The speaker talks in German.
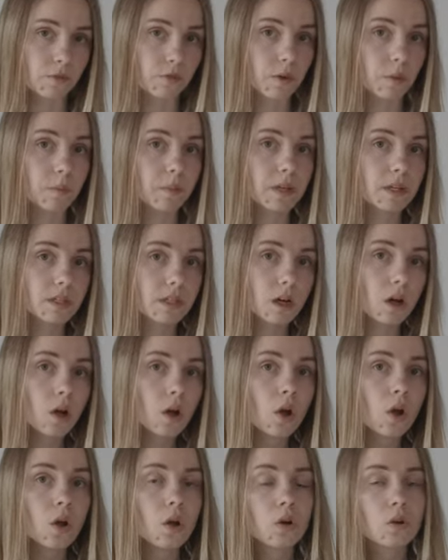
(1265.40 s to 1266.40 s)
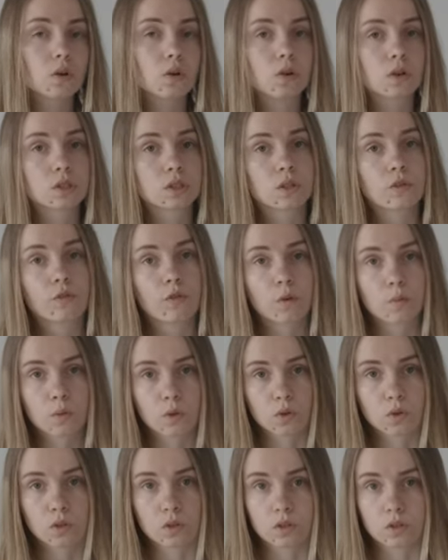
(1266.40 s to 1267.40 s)
4 Meter und kostet
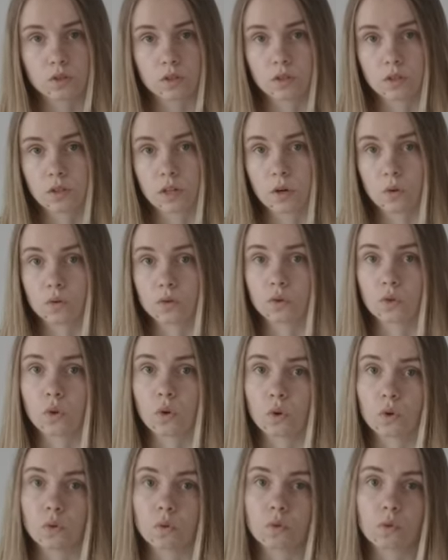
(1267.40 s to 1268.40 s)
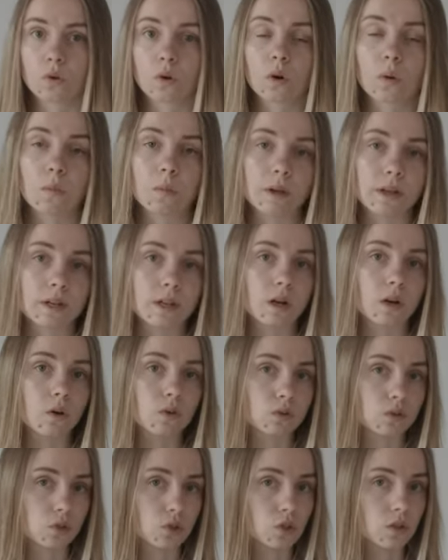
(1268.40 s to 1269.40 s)
95.000 Euro komplett
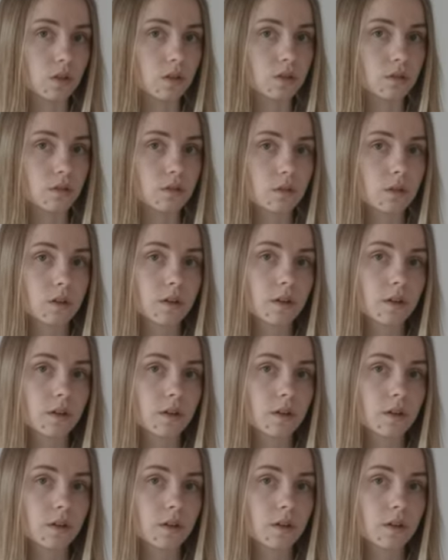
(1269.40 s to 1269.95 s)
ausgestattet.